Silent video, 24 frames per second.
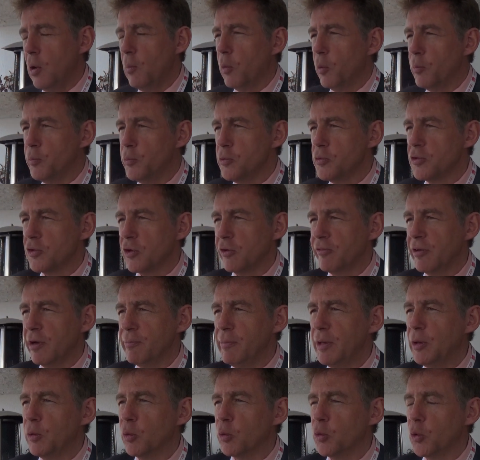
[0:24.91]
au plus de 120
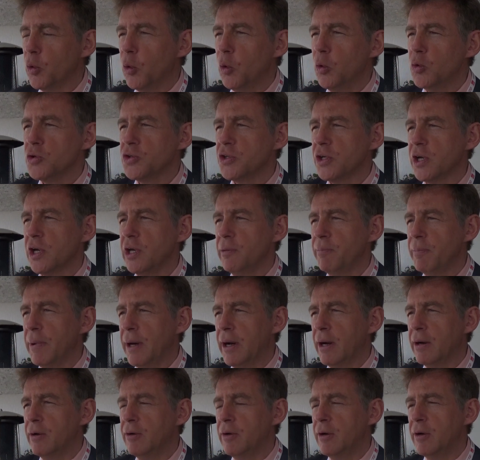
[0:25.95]
millions d'euros géré
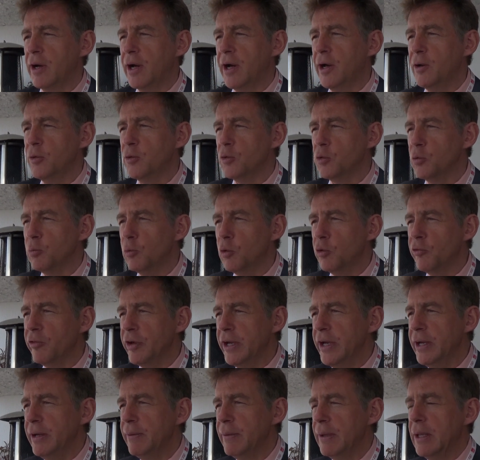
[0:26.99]
par euh,
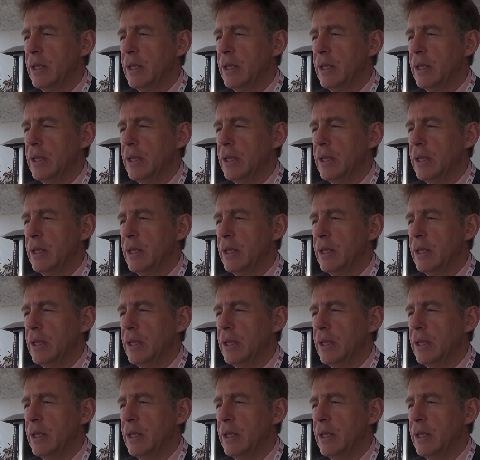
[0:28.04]
AEW.